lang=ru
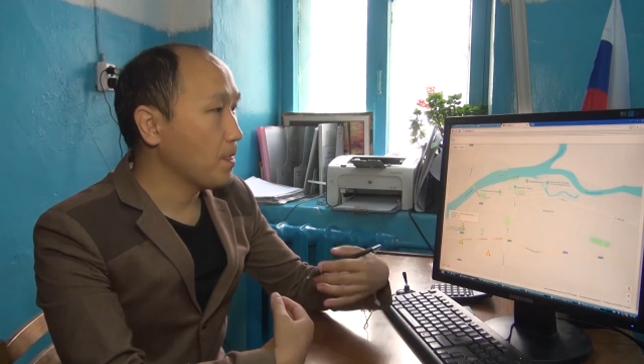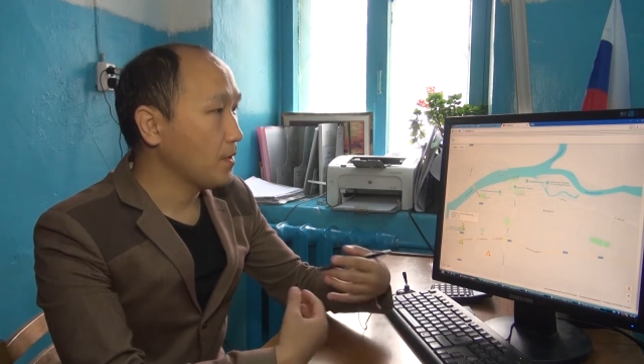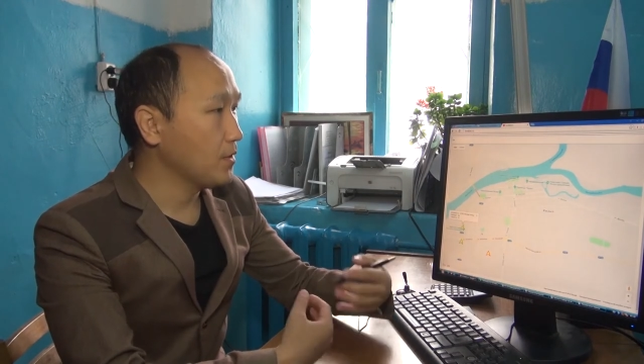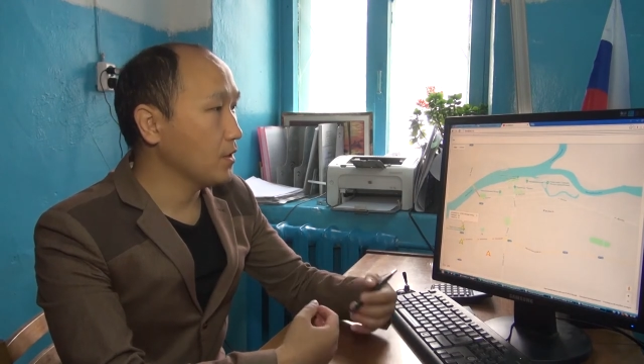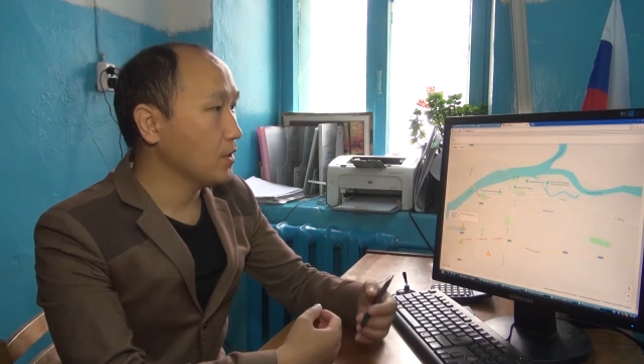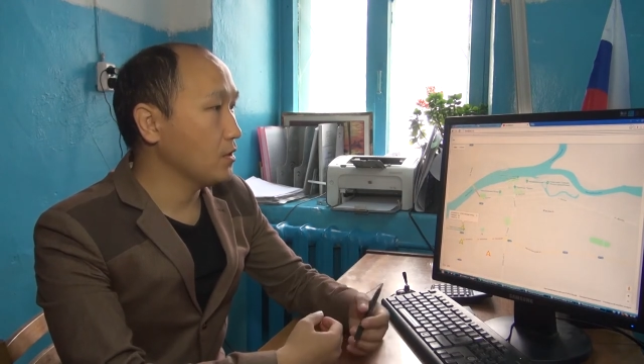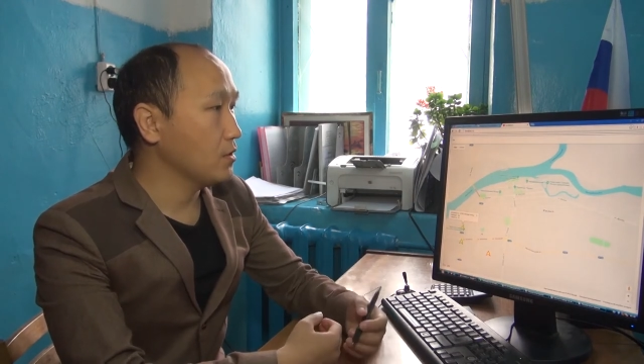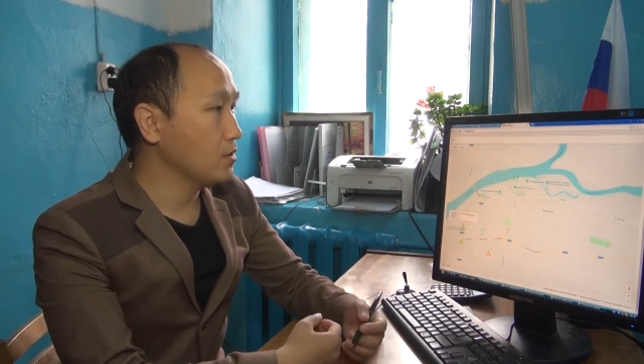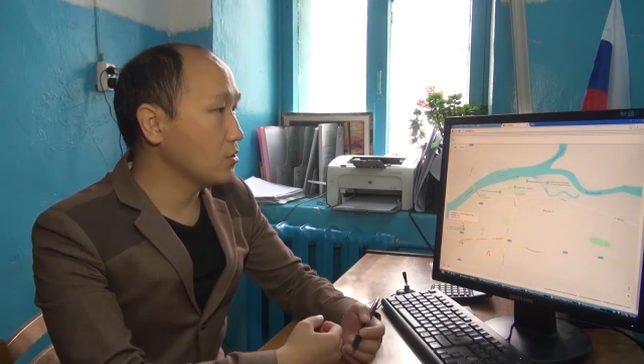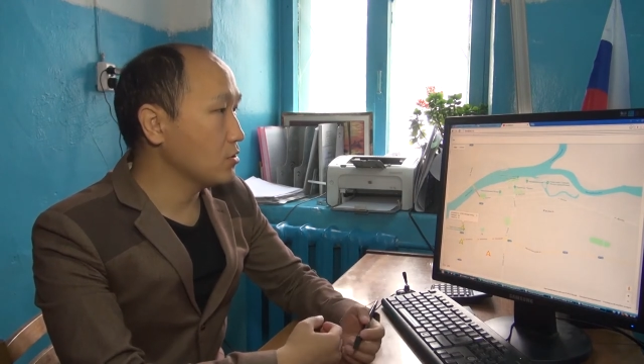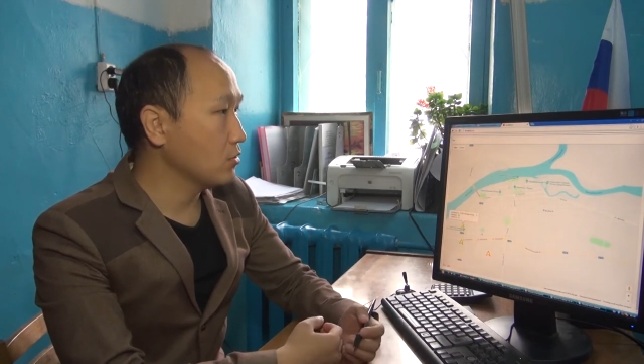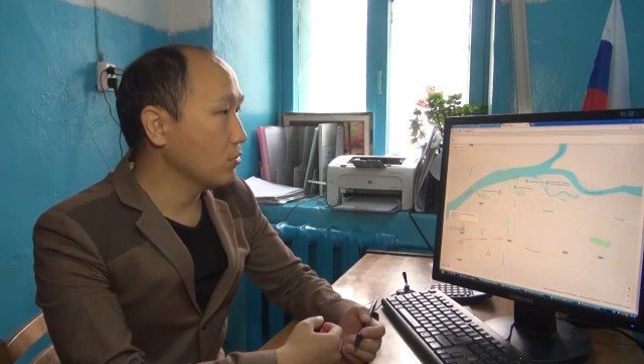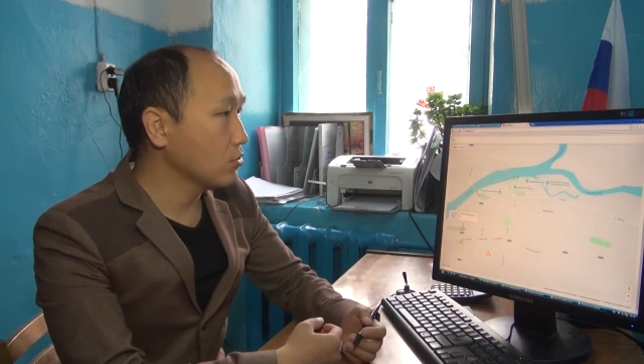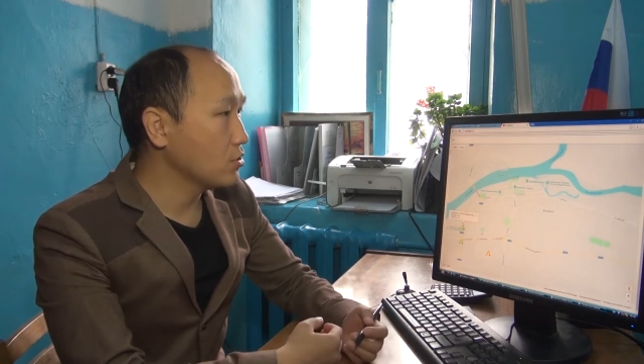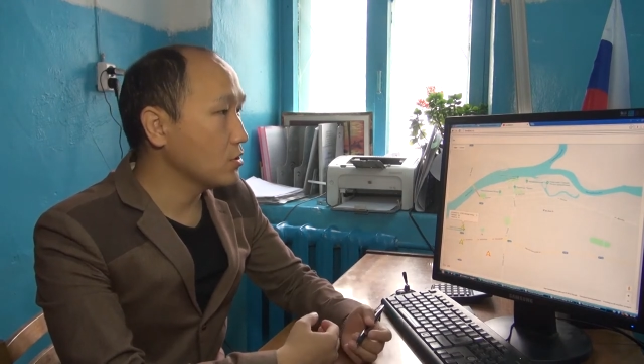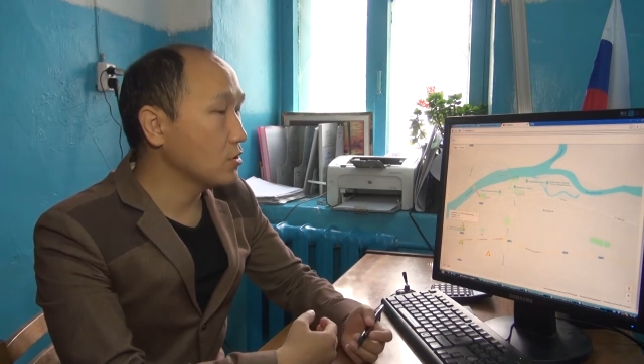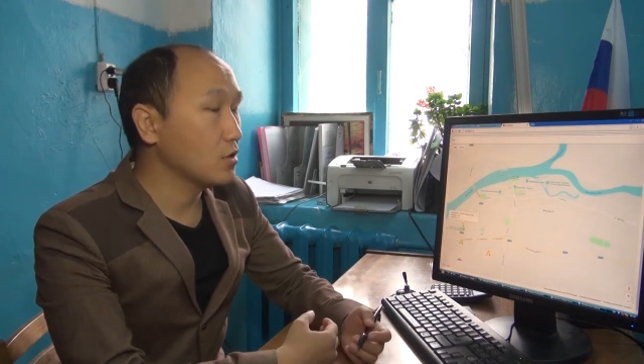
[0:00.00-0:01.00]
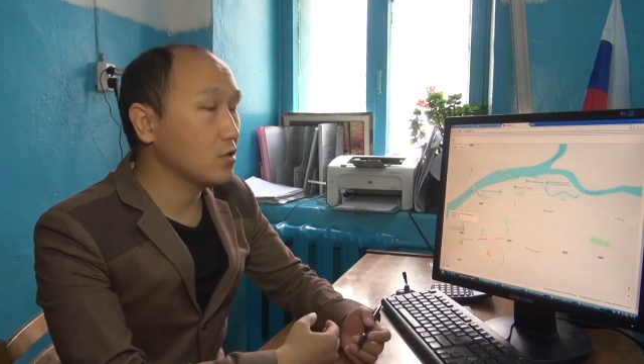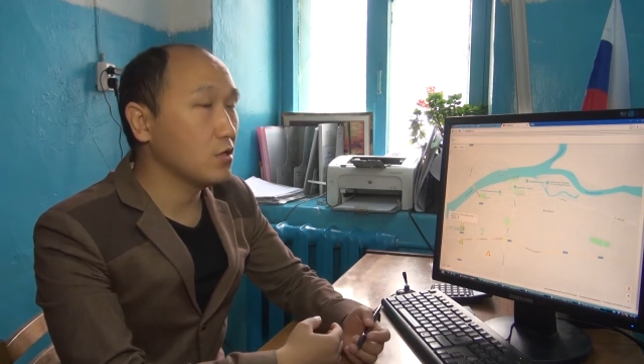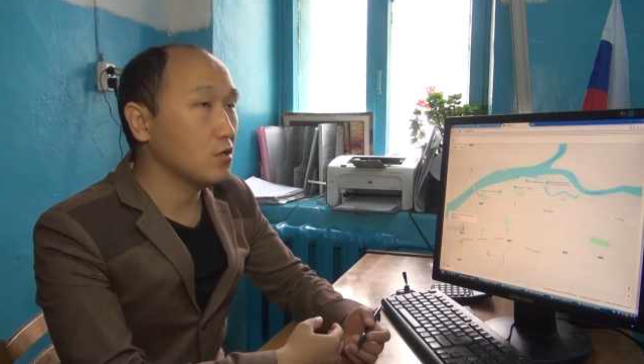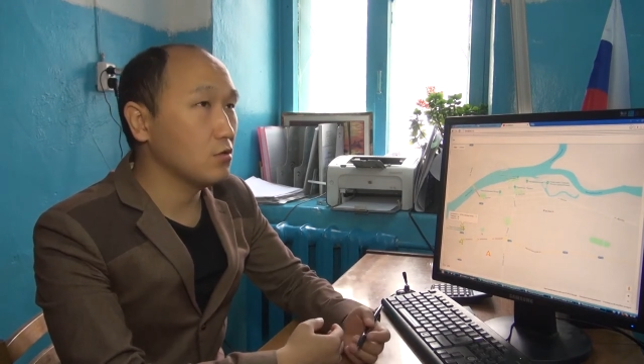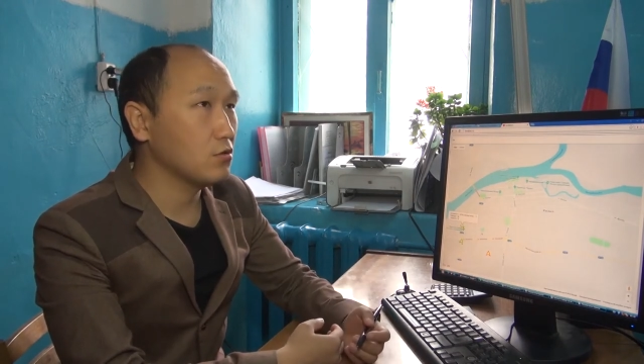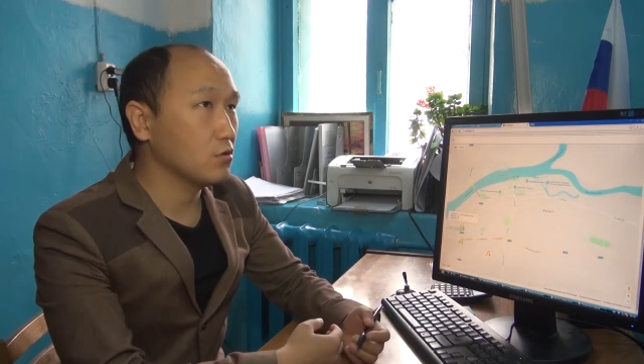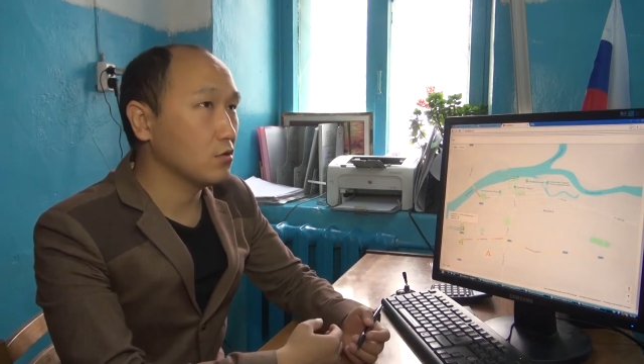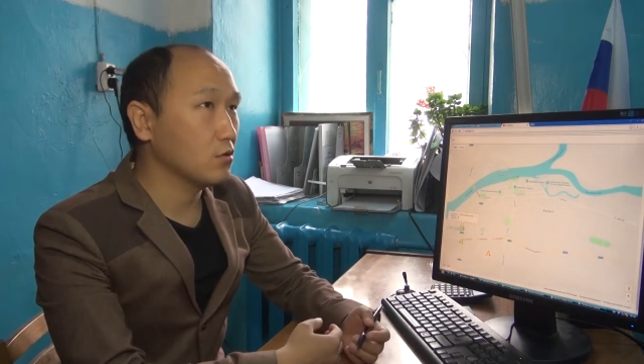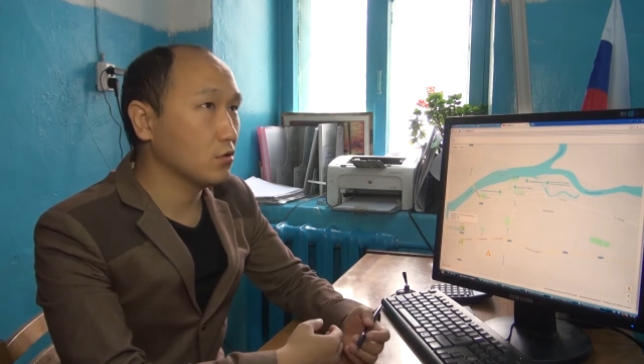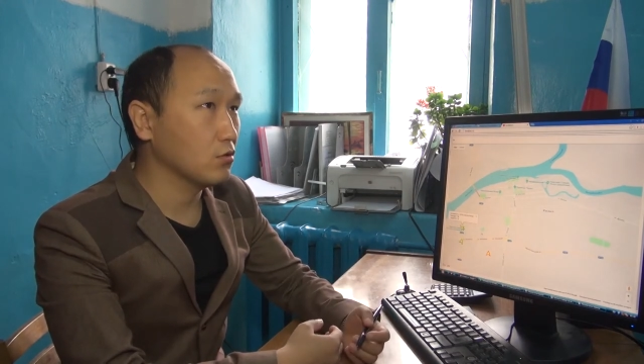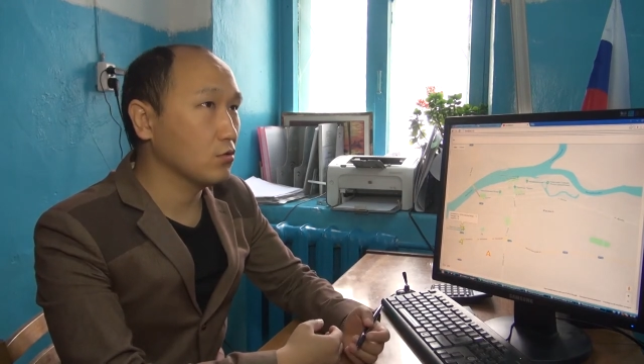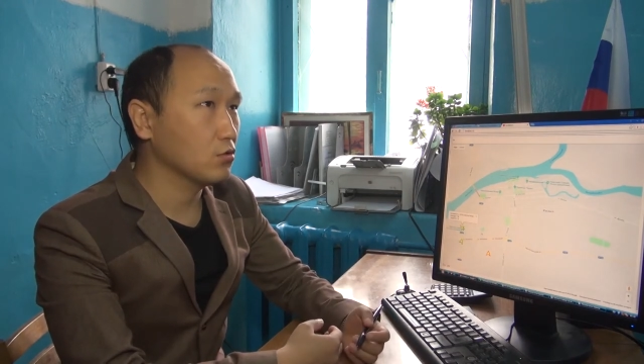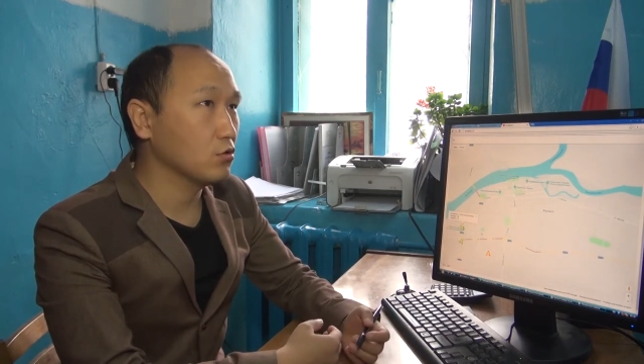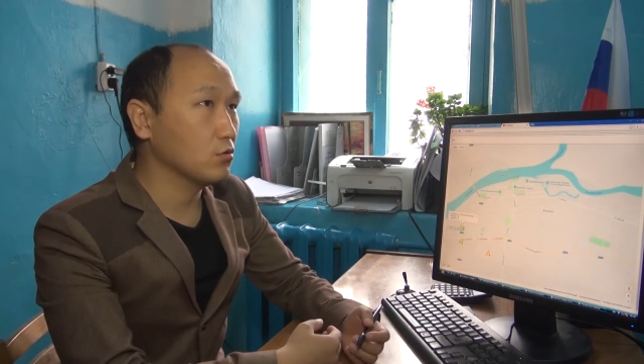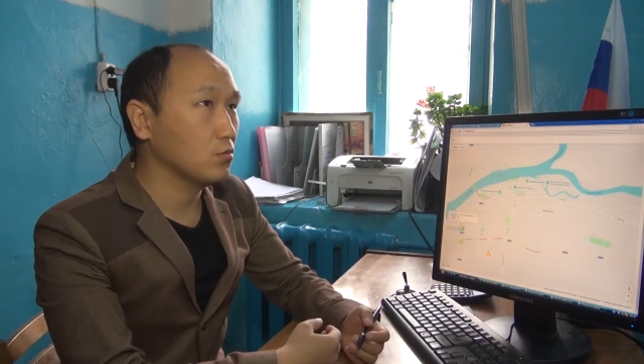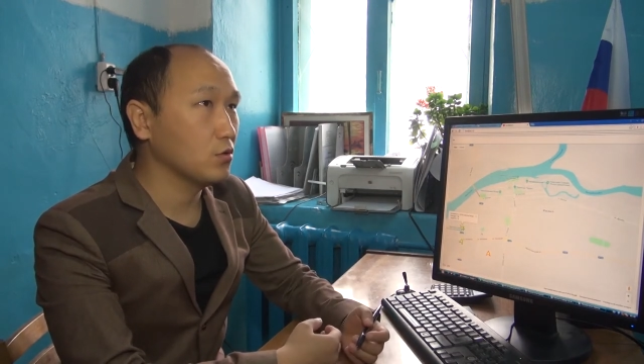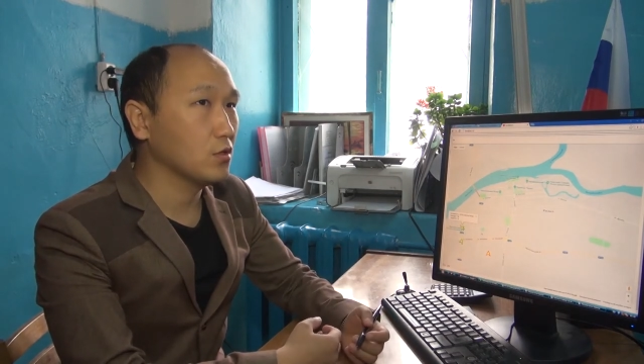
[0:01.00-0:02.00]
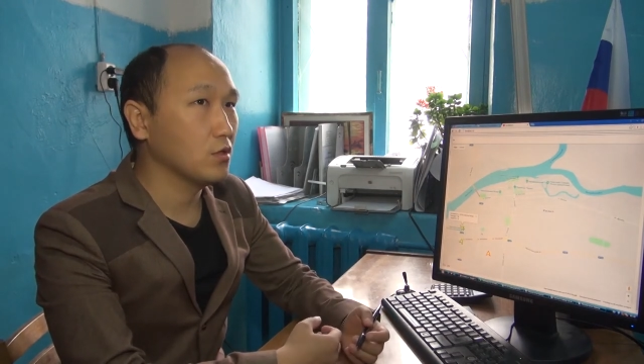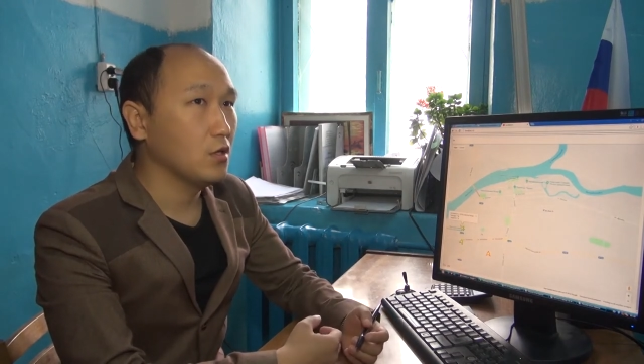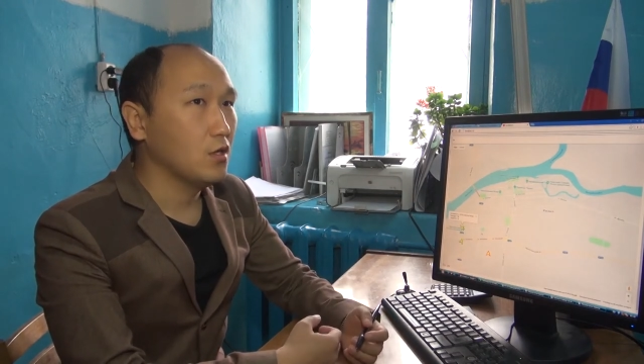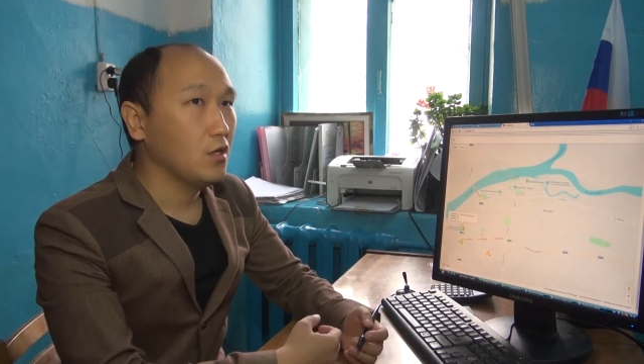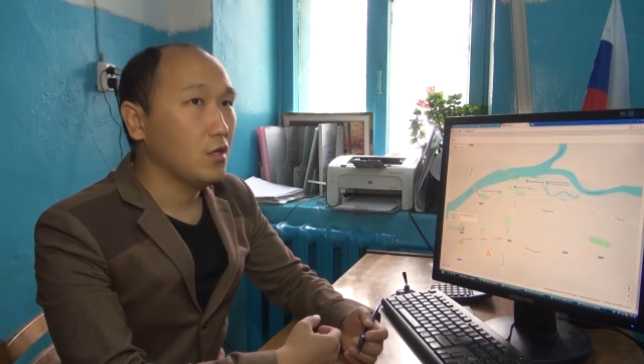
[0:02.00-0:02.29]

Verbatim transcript: я лично очень надеюсь на то, чтобы